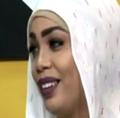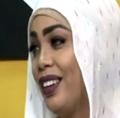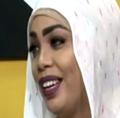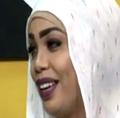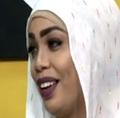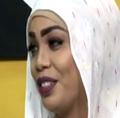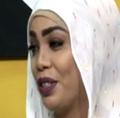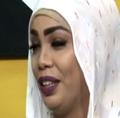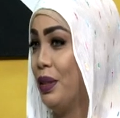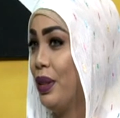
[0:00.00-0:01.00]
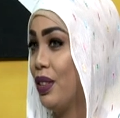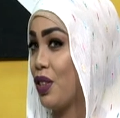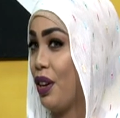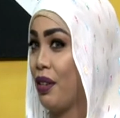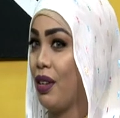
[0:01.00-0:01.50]
اي حاجه يعني
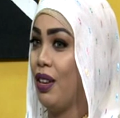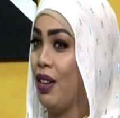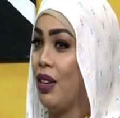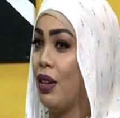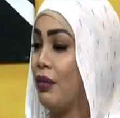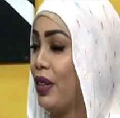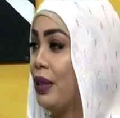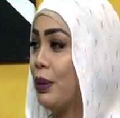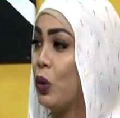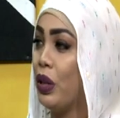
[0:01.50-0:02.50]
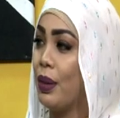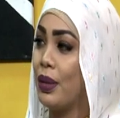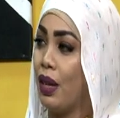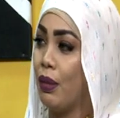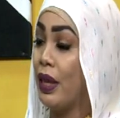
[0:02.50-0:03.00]
للشعر فانت بتكوني
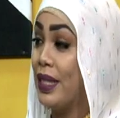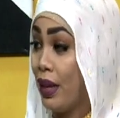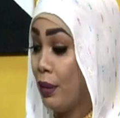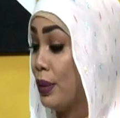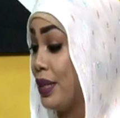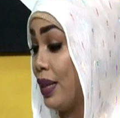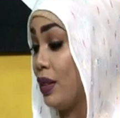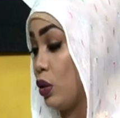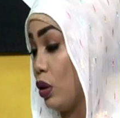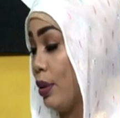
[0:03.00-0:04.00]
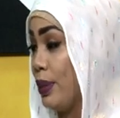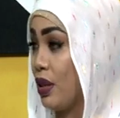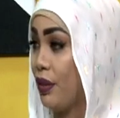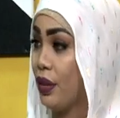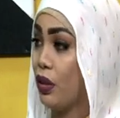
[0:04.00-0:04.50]
لابسه اذا بالذات اذا
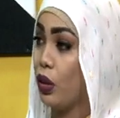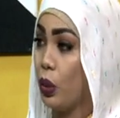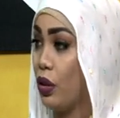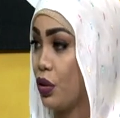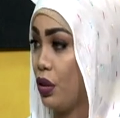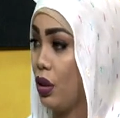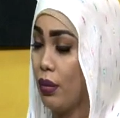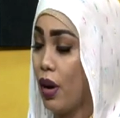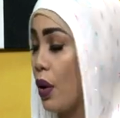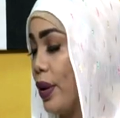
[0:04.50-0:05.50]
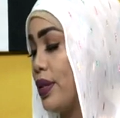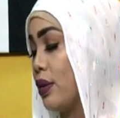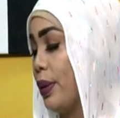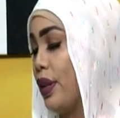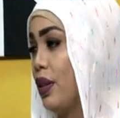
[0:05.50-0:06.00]
لابسها فتره طويله شديد مع قيسه
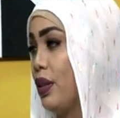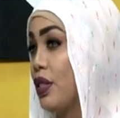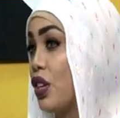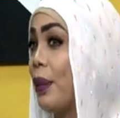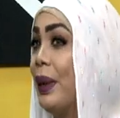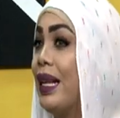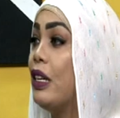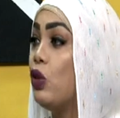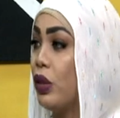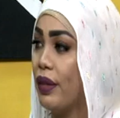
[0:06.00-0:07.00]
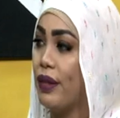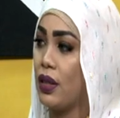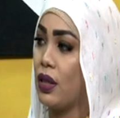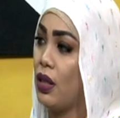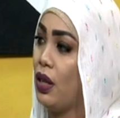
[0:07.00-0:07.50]
طبعا اكيد الشعر بيحتاج
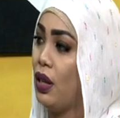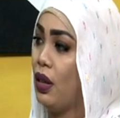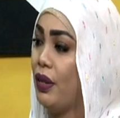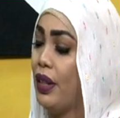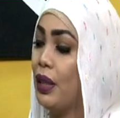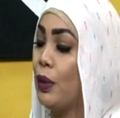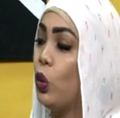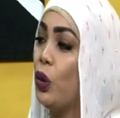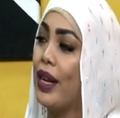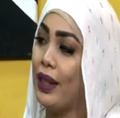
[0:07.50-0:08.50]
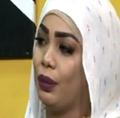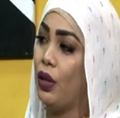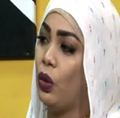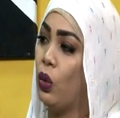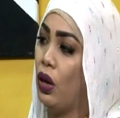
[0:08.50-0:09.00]
يتنفس فانت بتكوني
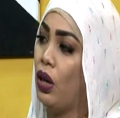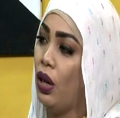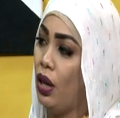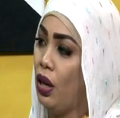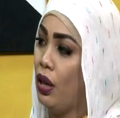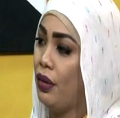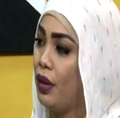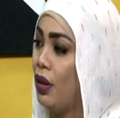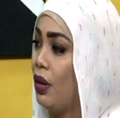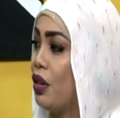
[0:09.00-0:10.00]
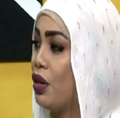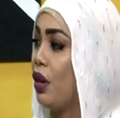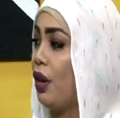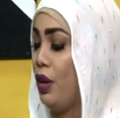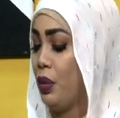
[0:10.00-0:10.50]
كتمتيه
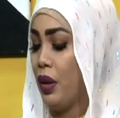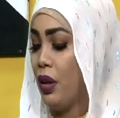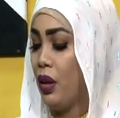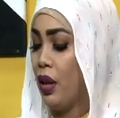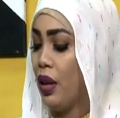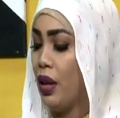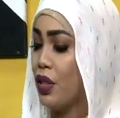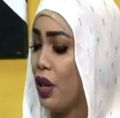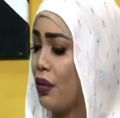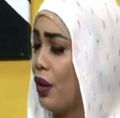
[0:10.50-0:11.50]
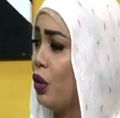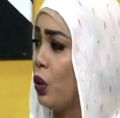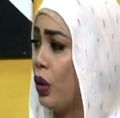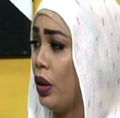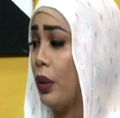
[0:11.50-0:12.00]
ايوه شايفه
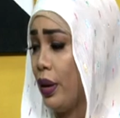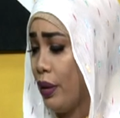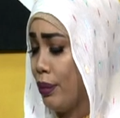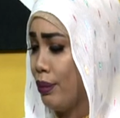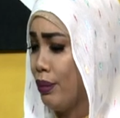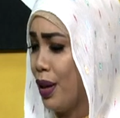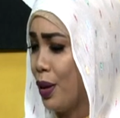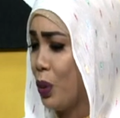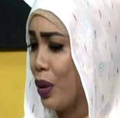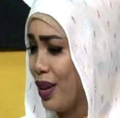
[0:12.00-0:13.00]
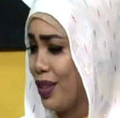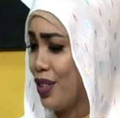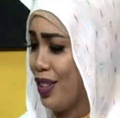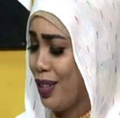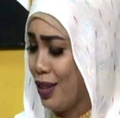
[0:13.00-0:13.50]
انه ايوه الباروكه
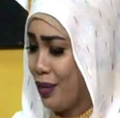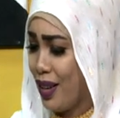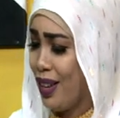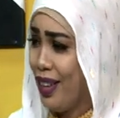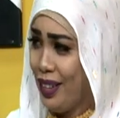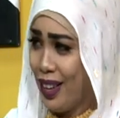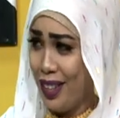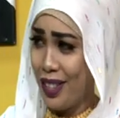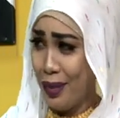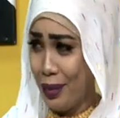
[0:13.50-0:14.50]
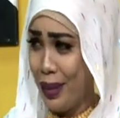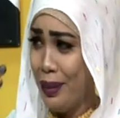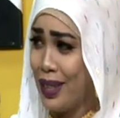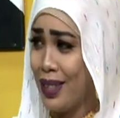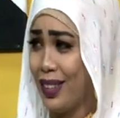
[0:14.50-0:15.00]
الجديده دي فيها يعني حاجه
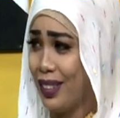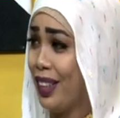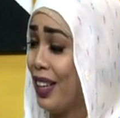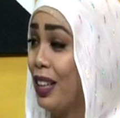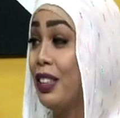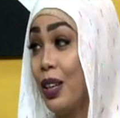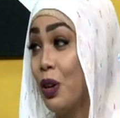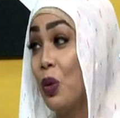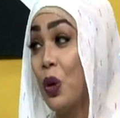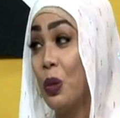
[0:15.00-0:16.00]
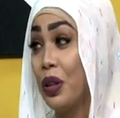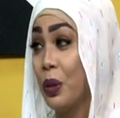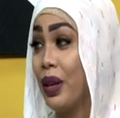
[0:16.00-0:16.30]
بتلبسيها زي الطاقيه انت اليوم كله ممكن تكوني